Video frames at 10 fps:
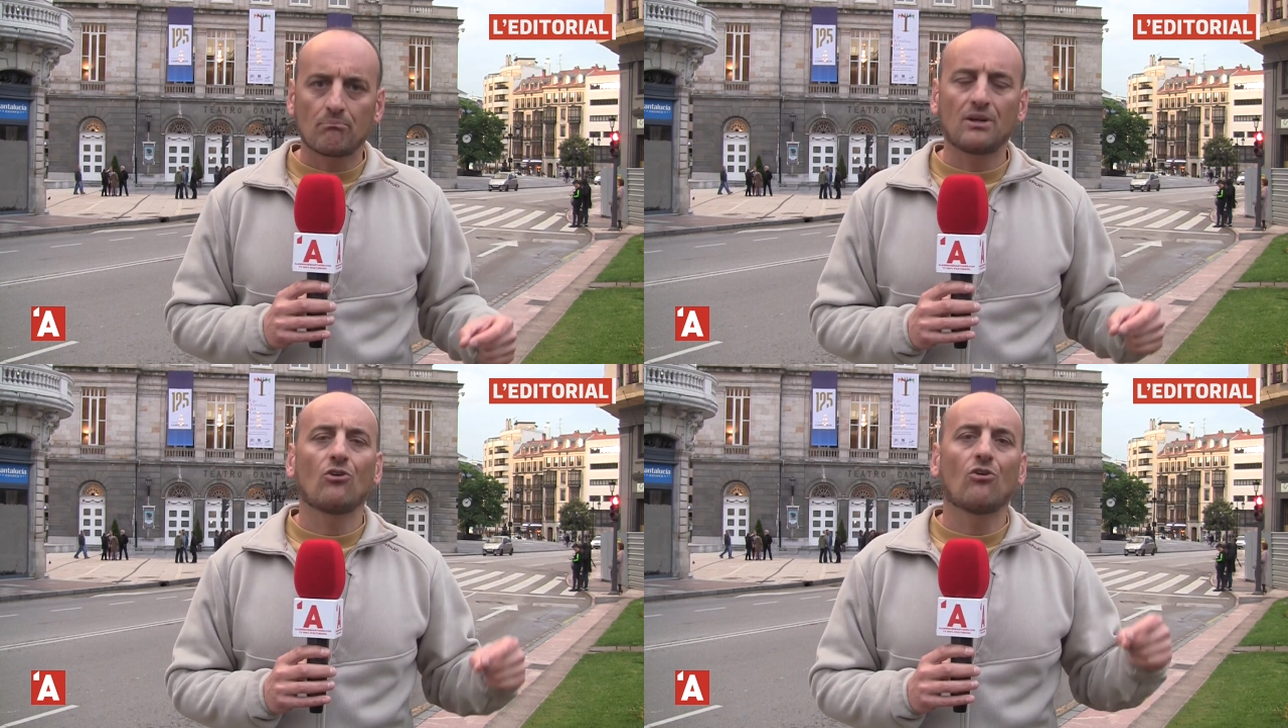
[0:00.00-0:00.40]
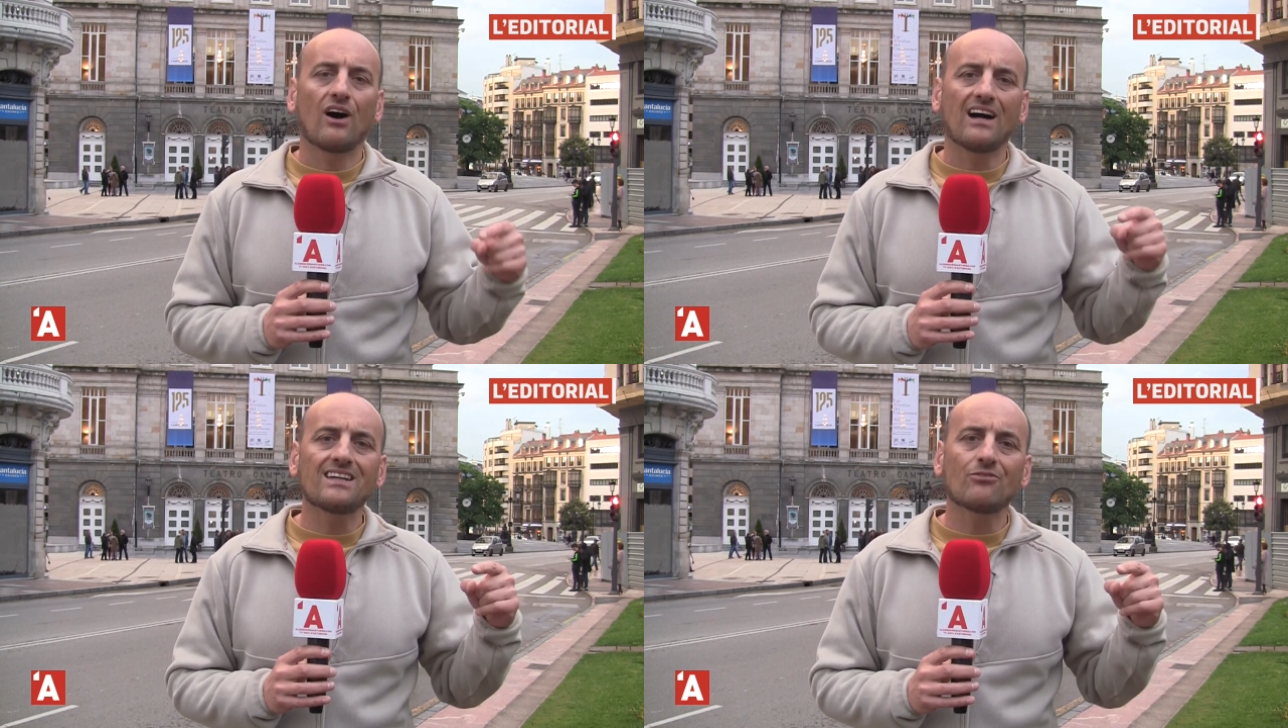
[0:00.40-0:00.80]
pero
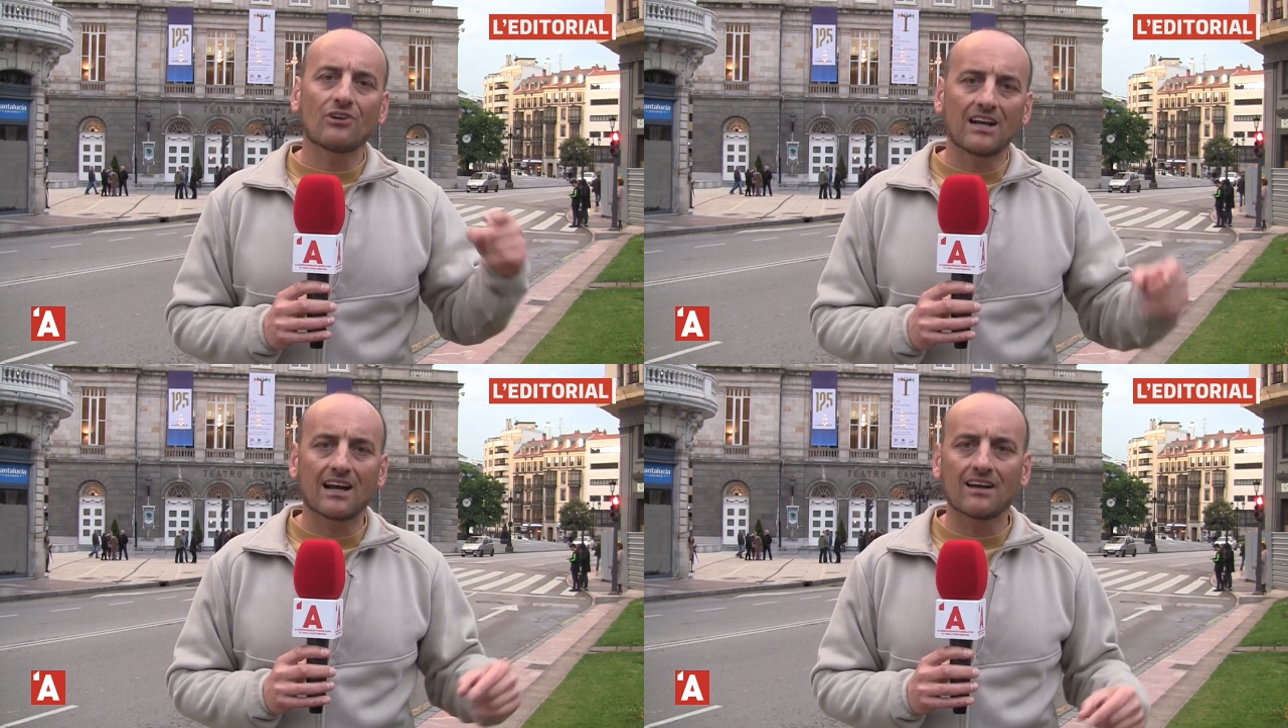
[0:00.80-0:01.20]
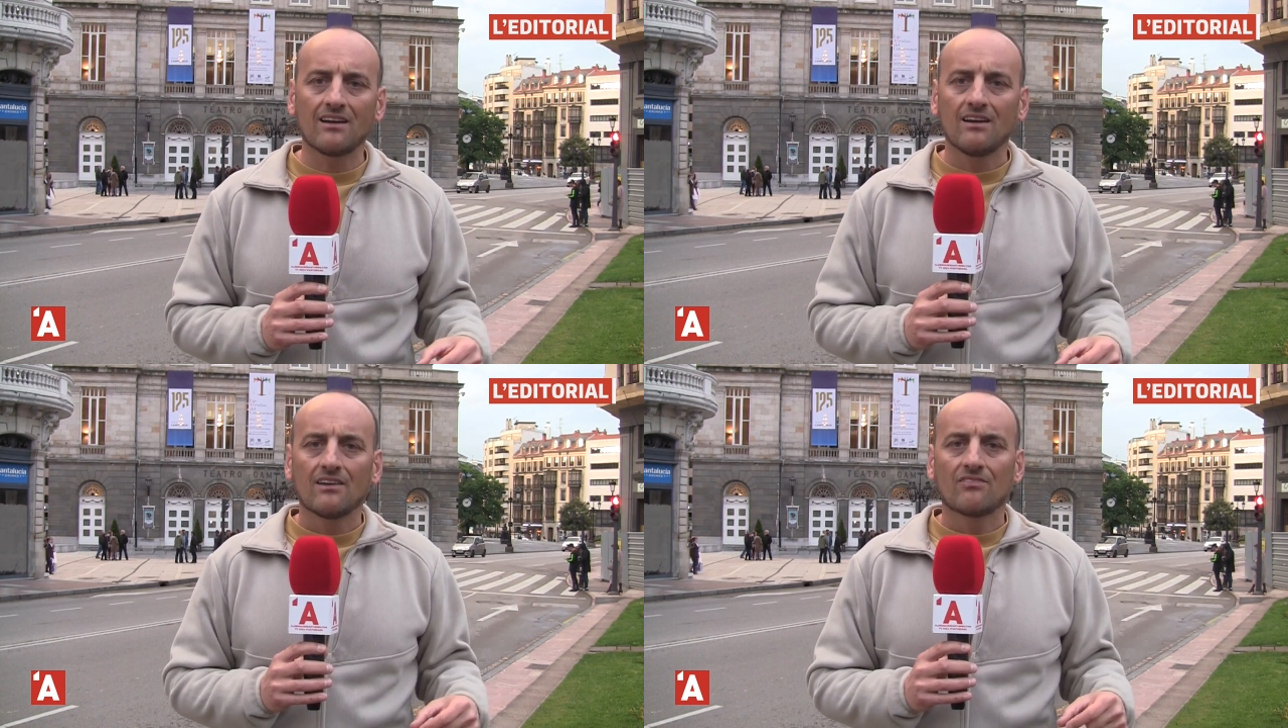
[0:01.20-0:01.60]
hay que hablar
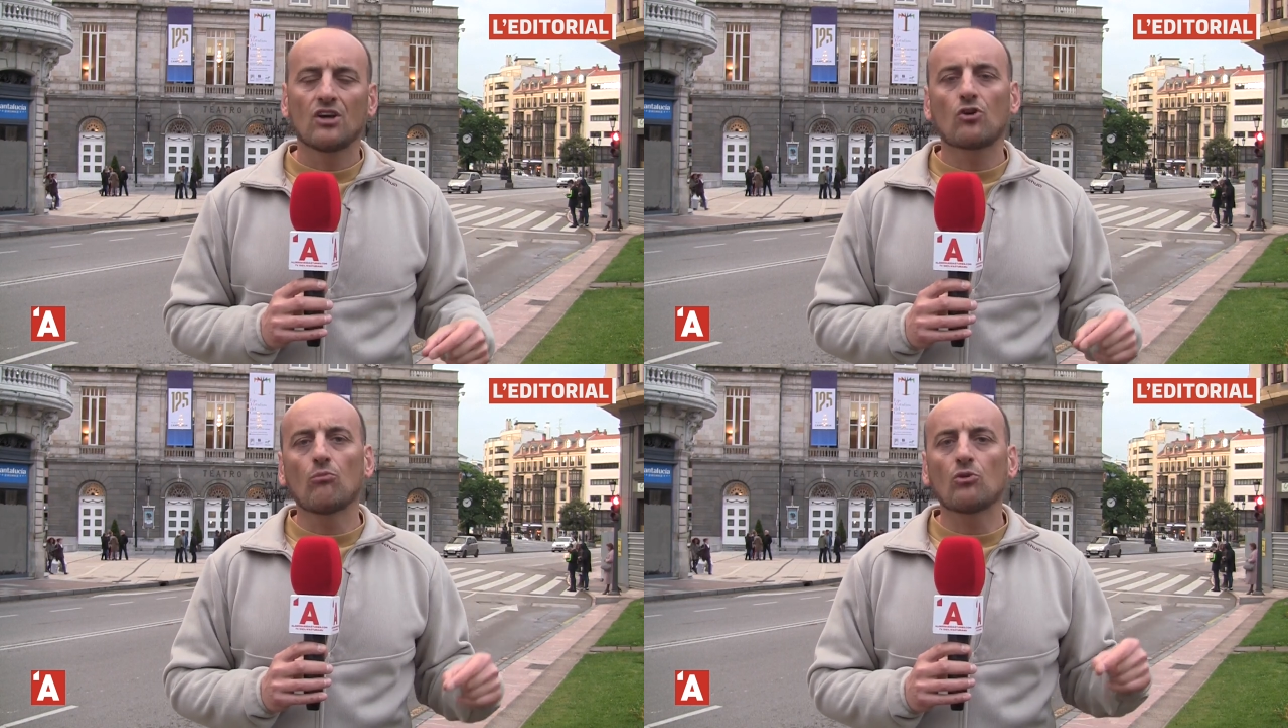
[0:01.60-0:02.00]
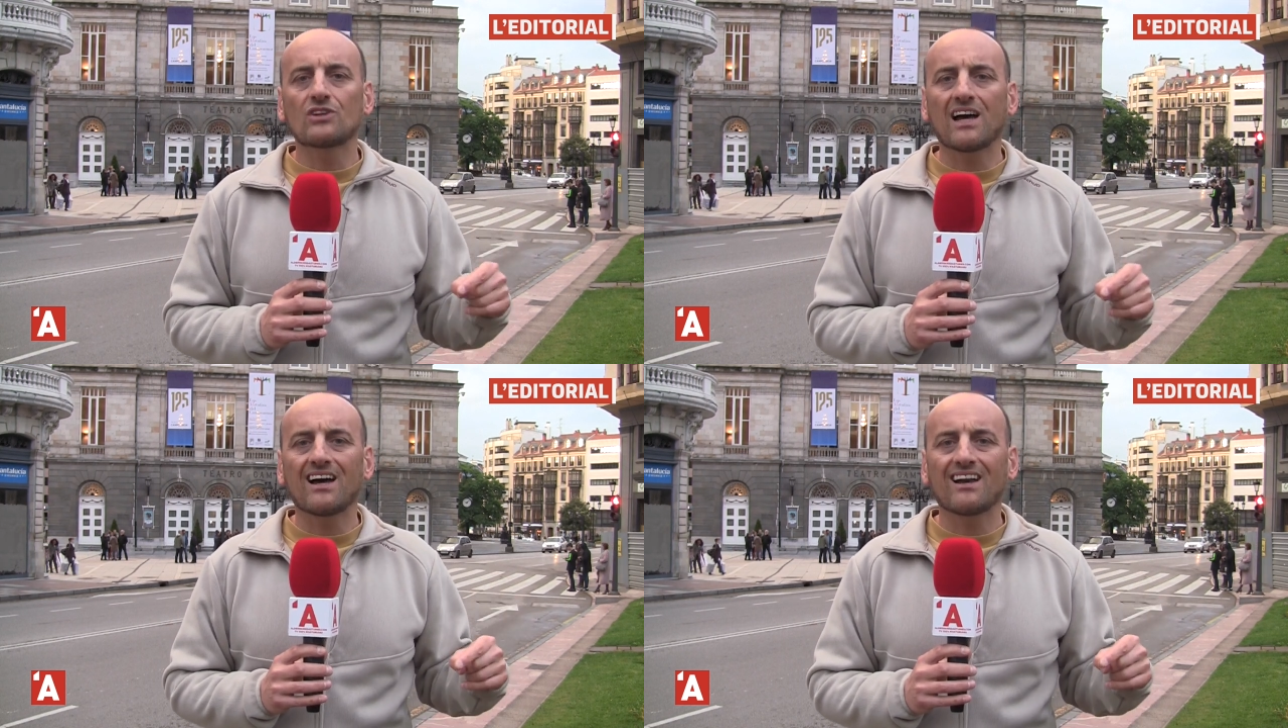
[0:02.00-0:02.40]
de cómo
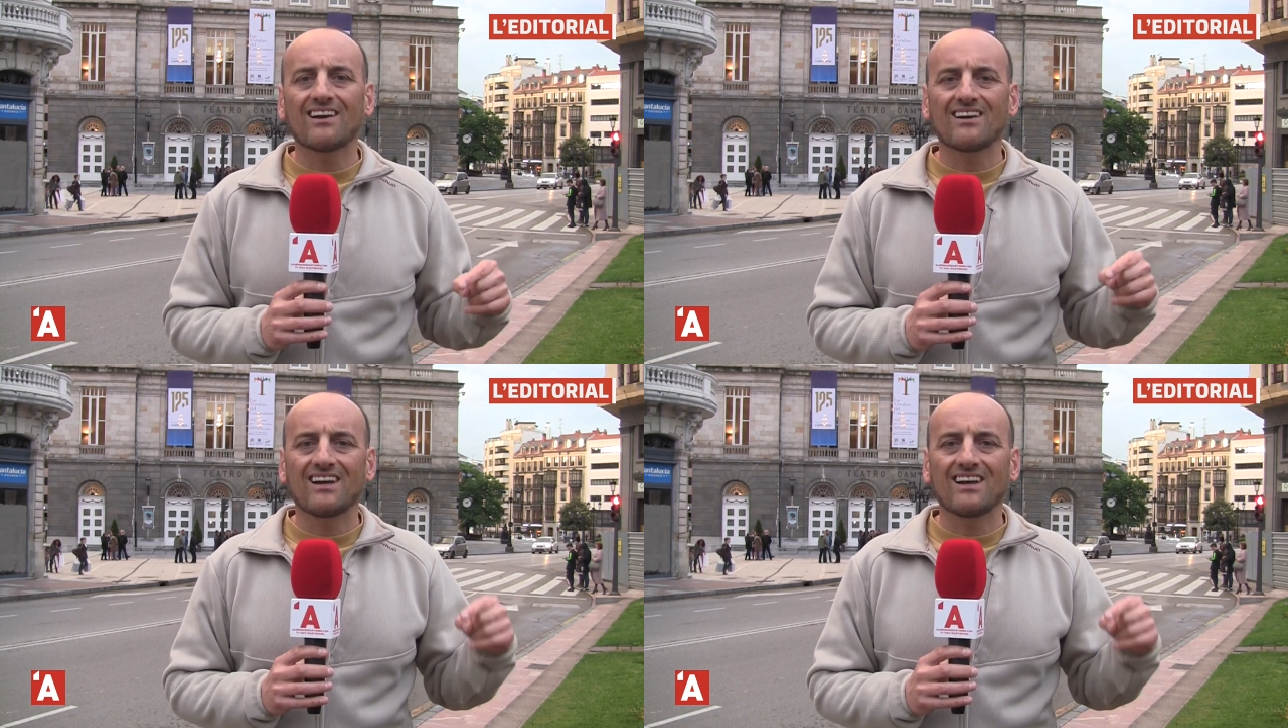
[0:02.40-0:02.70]
está